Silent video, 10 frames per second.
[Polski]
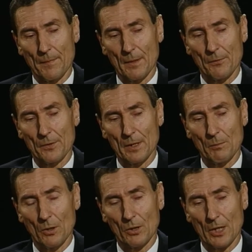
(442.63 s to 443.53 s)
w tym
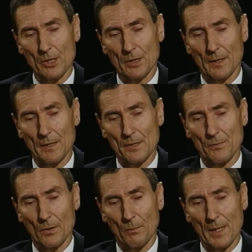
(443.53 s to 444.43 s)
okresie
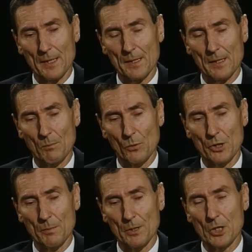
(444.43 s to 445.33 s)
transformacji
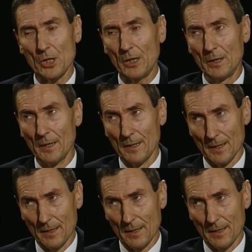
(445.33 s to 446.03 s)
musi być inny